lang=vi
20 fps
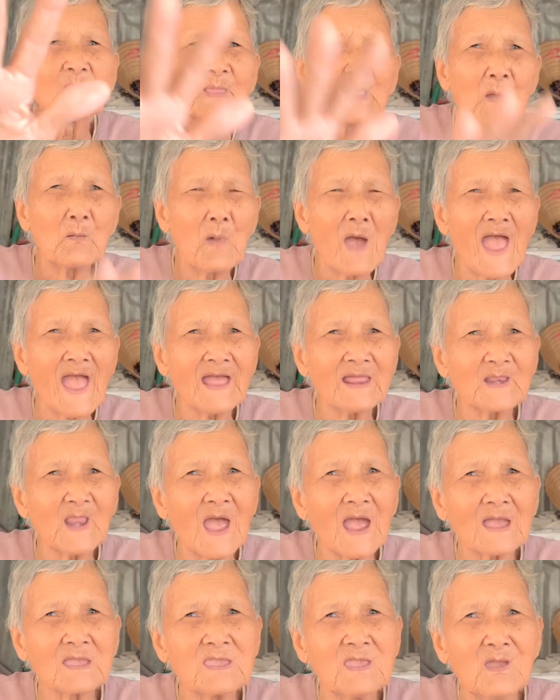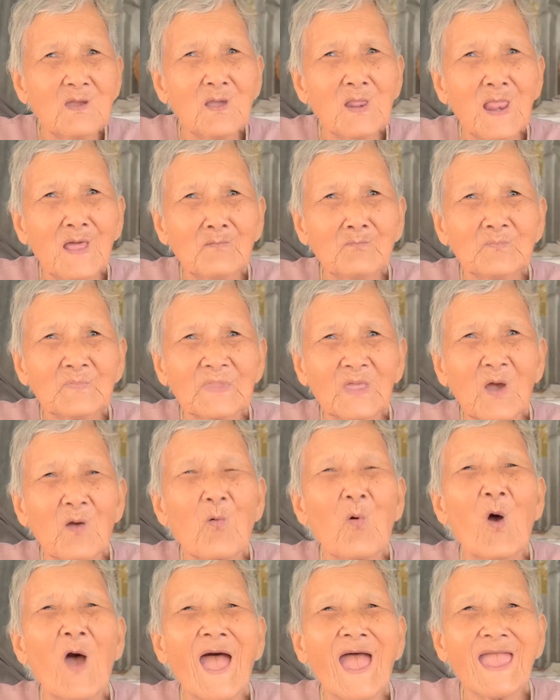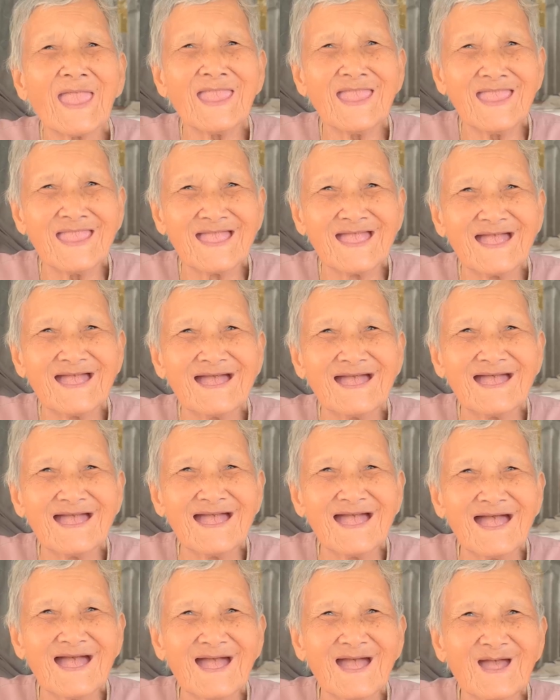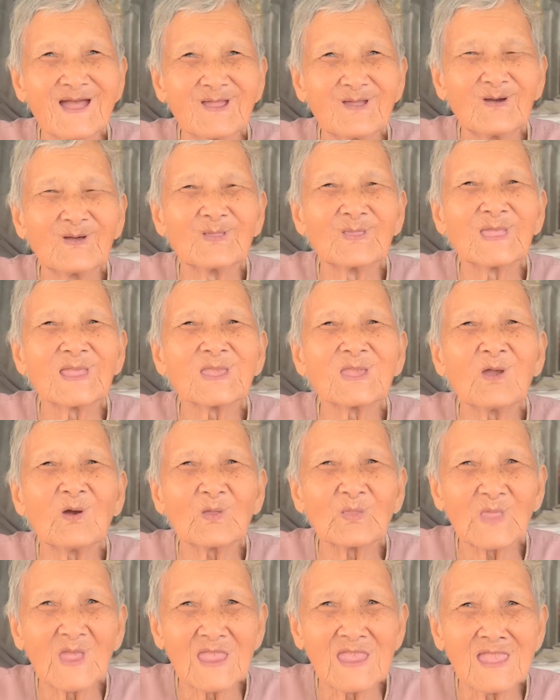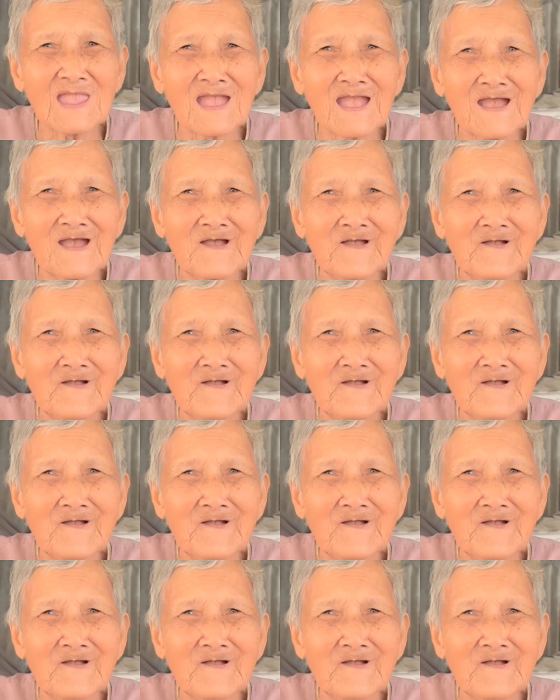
người bán đắt dữ lắm người ta dạ. khoái dạ. người cho tiền